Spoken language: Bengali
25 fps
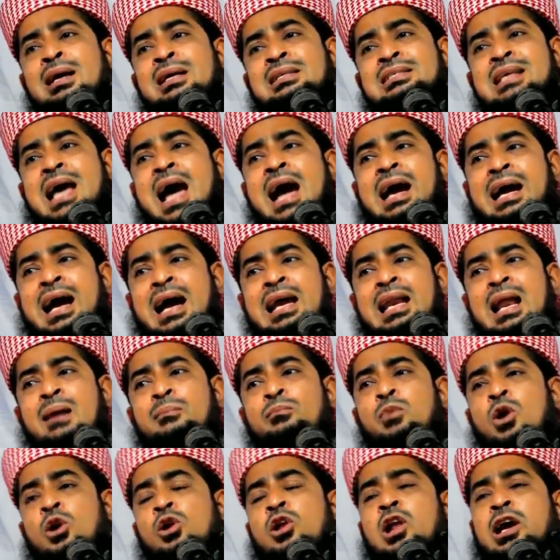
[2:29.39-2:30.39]
চা খাইলাম
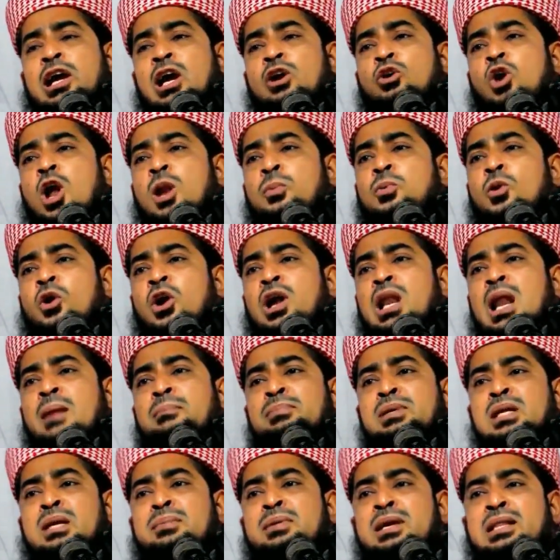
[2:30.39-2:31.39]
বউর লাগে গল্প করলাম
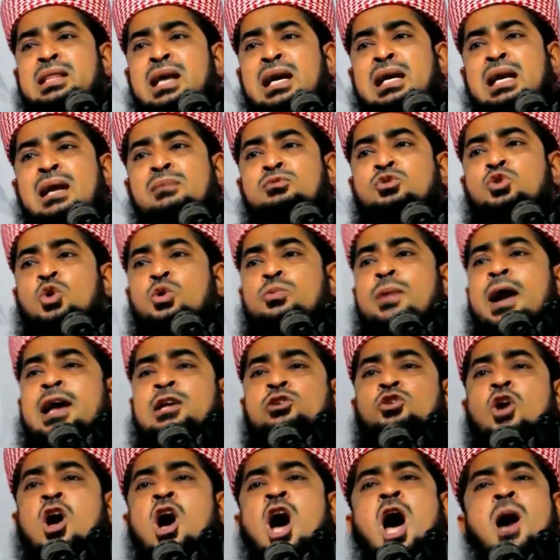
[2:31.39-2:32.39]
টিভি দেখলাম সবাই
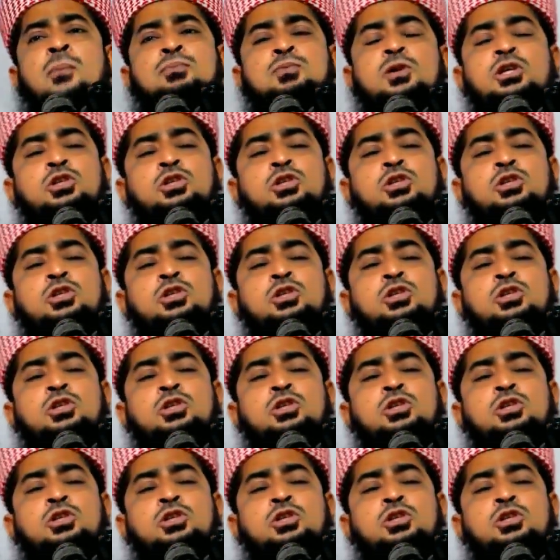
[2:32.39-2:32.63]
সব